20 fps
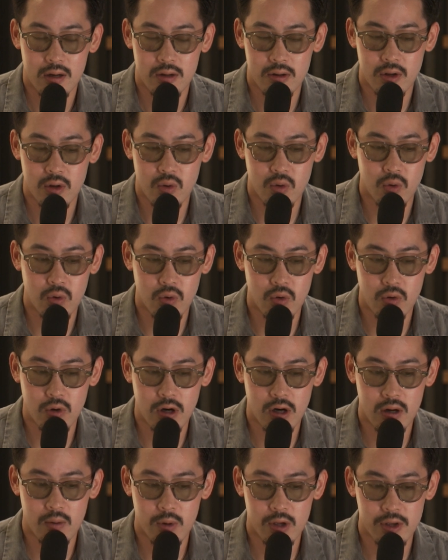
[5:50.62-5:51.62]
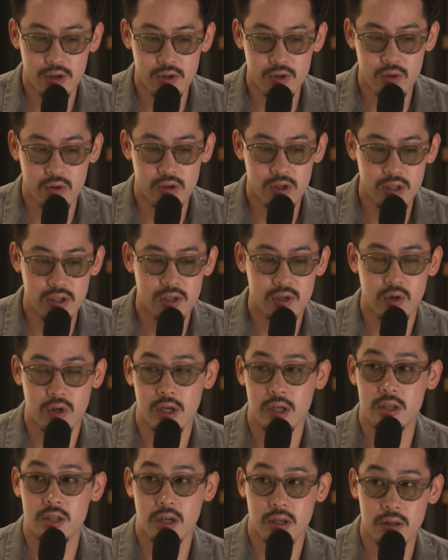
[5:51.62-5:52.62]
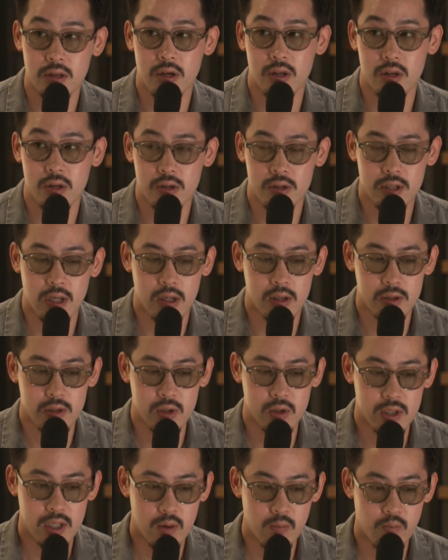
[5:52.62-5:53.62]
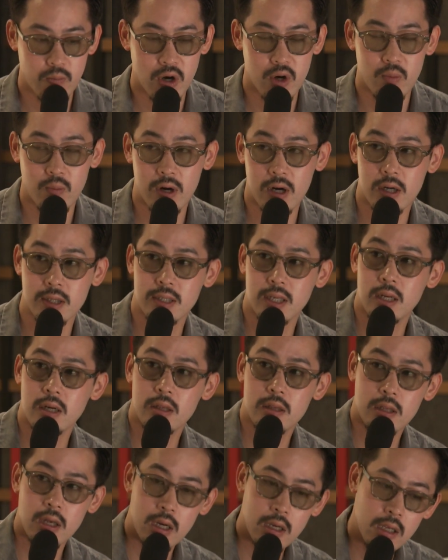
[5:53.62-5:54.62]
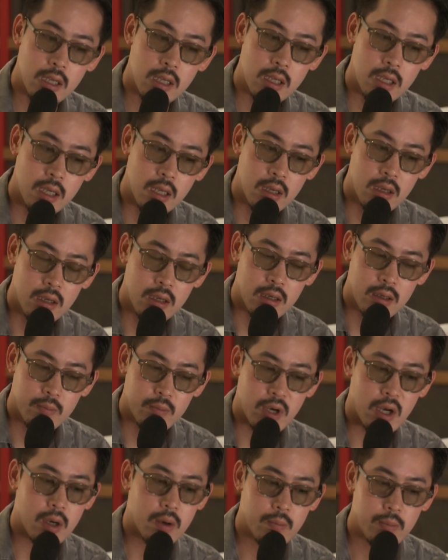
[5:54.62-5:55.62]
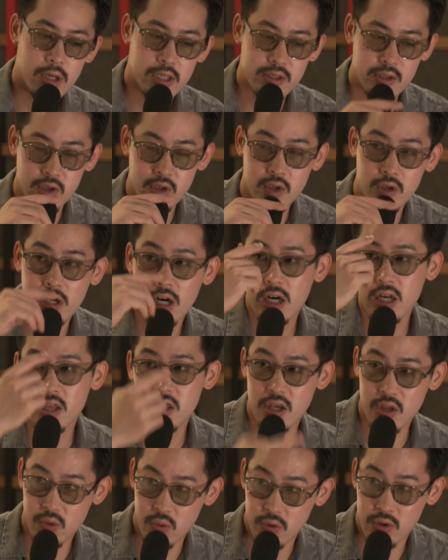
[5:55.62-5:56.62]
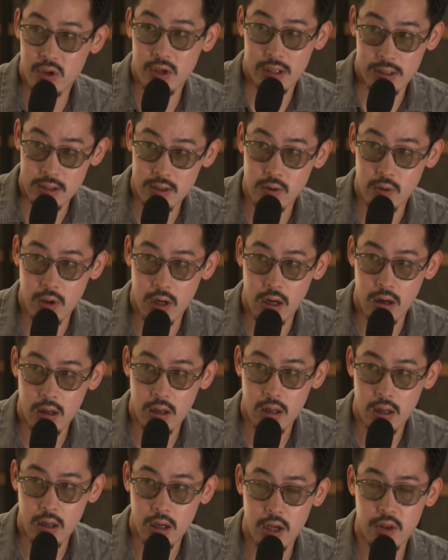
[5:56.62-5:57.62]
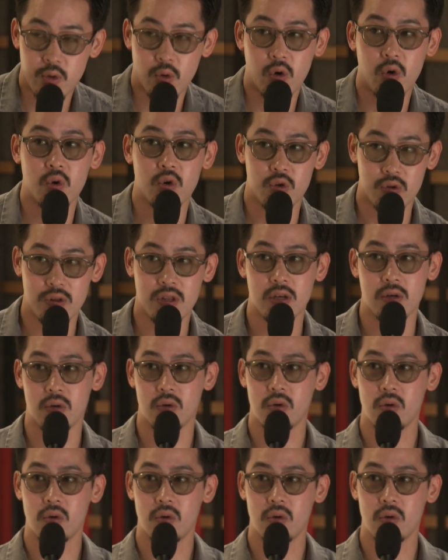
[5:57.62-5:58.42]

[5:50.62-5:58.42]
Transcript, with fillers: で高校からまたちょっと人数減っちゃったんでサックス全般を任されたり、まあ、バスクラリネットってやつとかあとホルンってい